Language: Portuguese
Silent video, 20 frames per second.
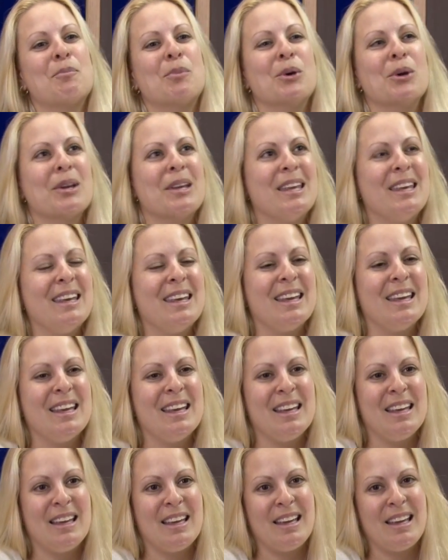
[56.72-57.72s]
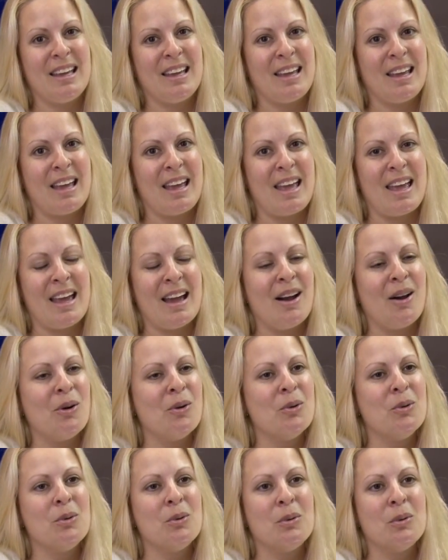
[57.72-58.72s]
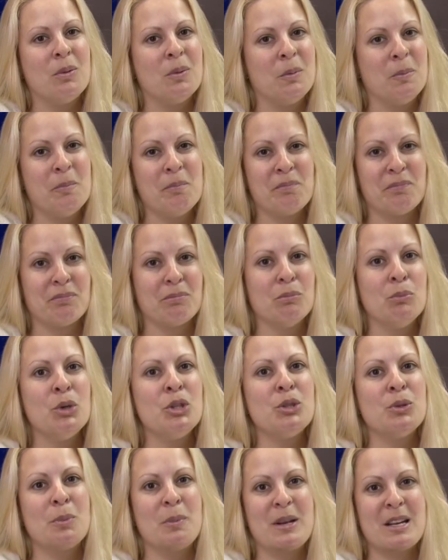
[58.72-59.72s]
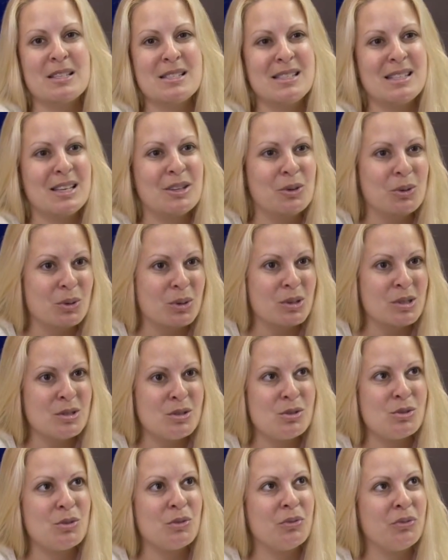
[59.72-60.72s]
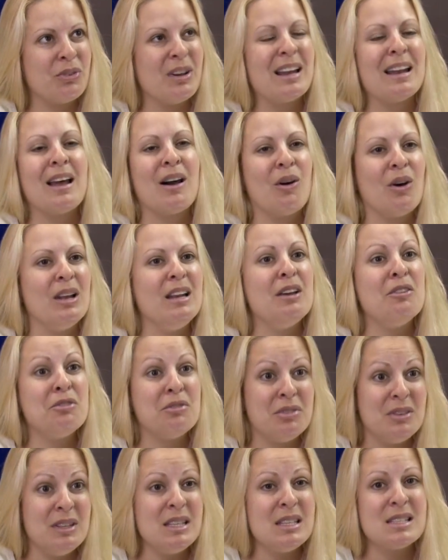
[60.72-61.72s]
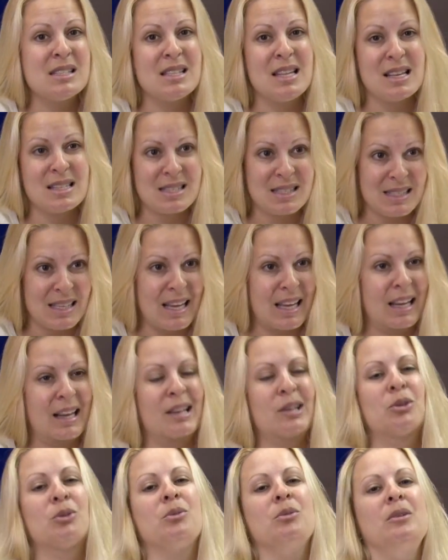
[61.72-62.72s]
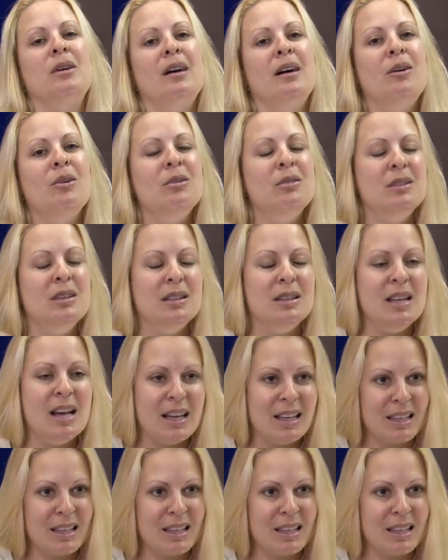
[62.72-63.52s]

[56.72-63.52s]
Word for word: porque é algo muito prazeroso falar, olha, fiz, dá certo, é algo que dá